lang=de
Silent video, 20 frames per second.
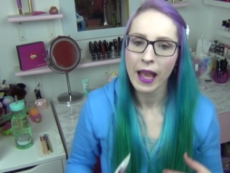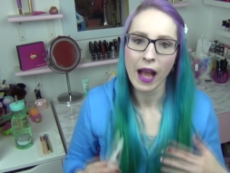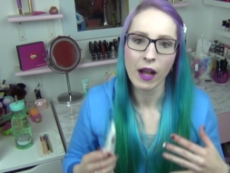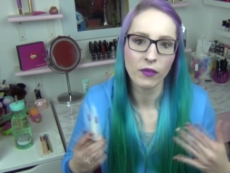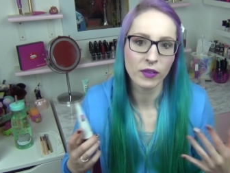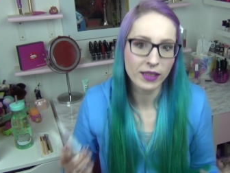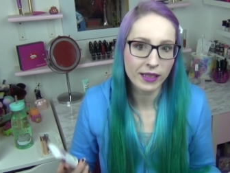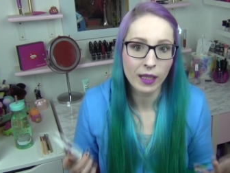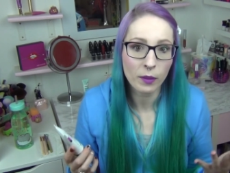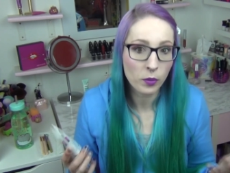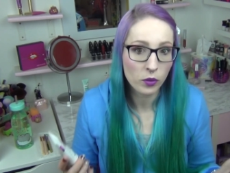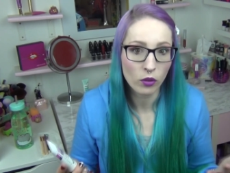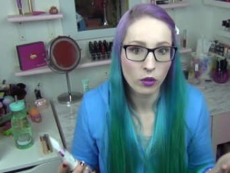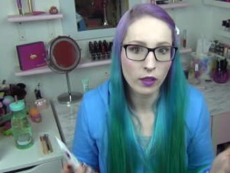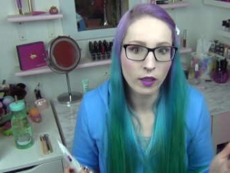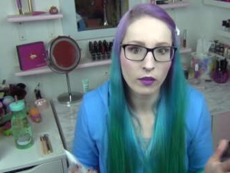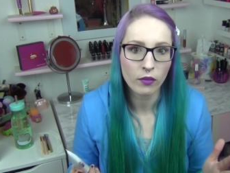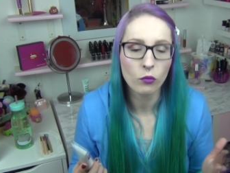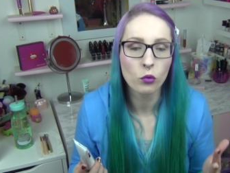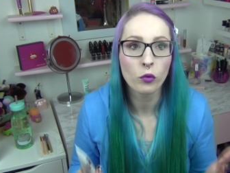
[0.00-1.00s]
Aber was ich halt
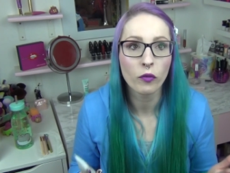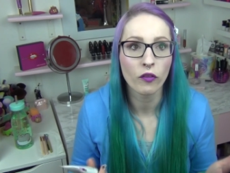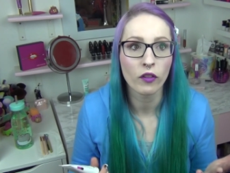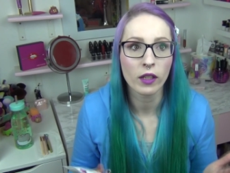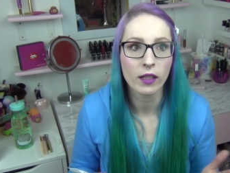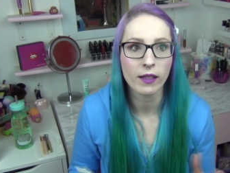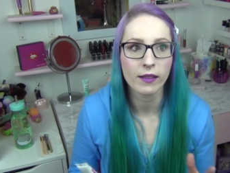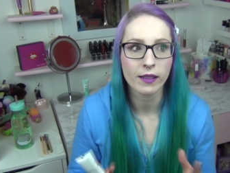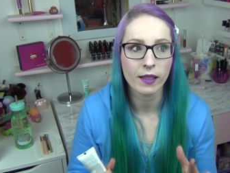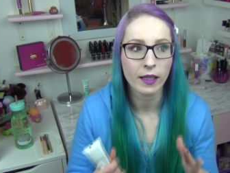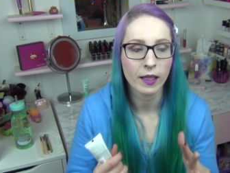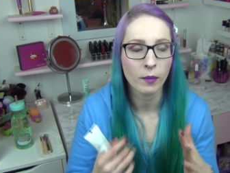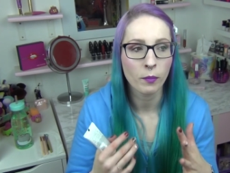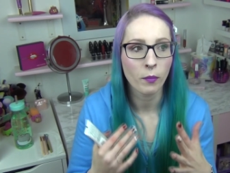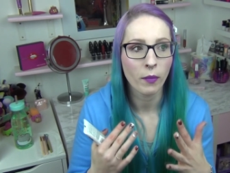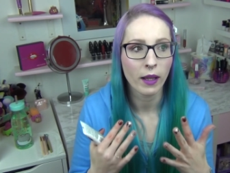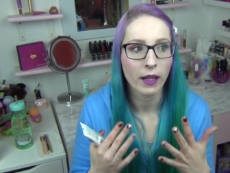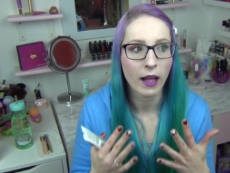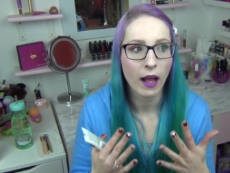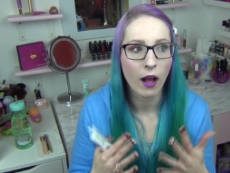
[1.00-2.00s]
besonders gut finde, dass er
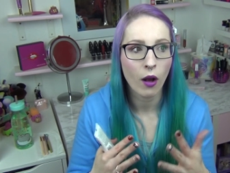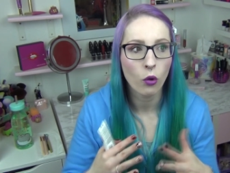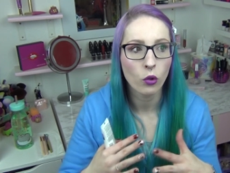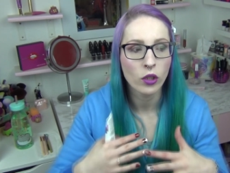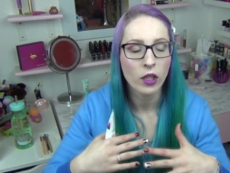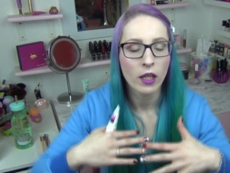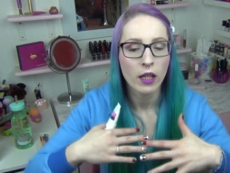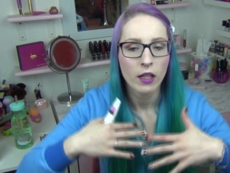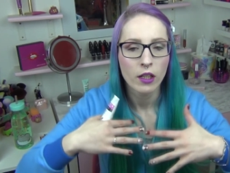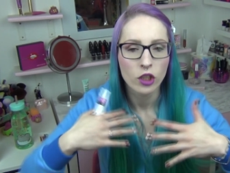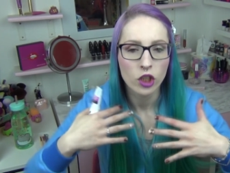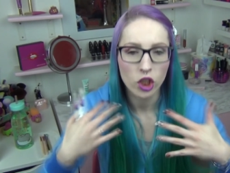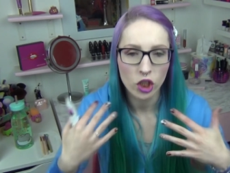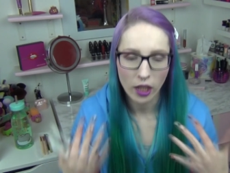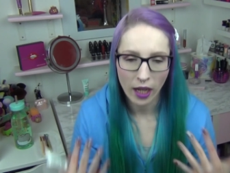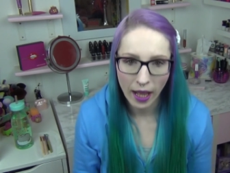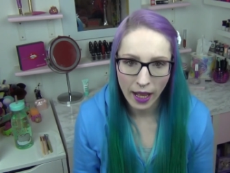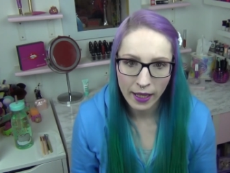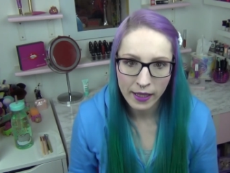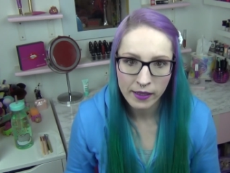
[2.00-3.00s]
eben meine Haut
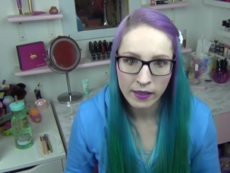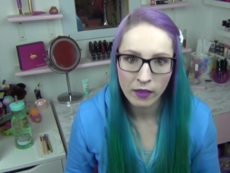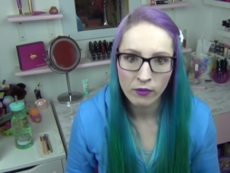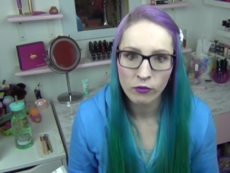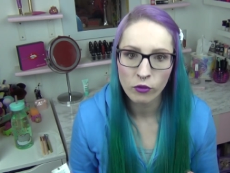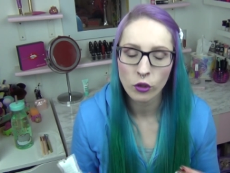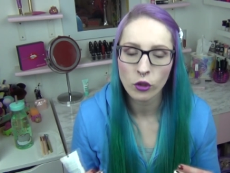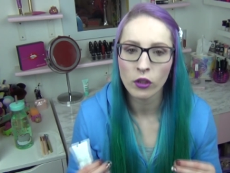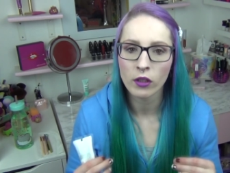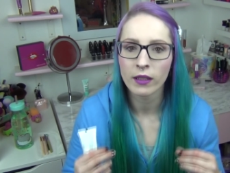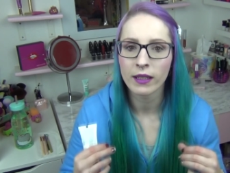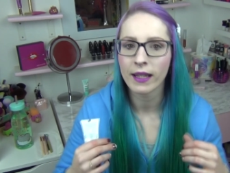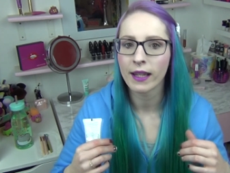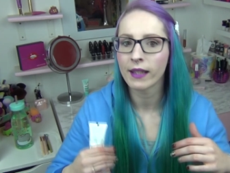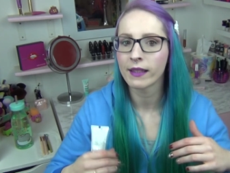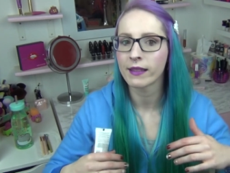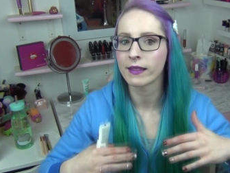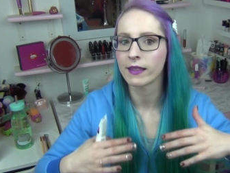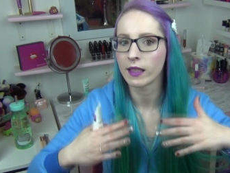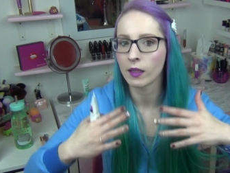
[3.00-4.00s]
strahlender wirken
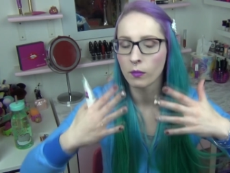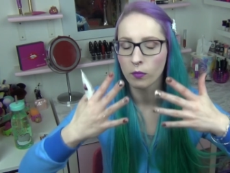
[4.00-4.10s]
lässt.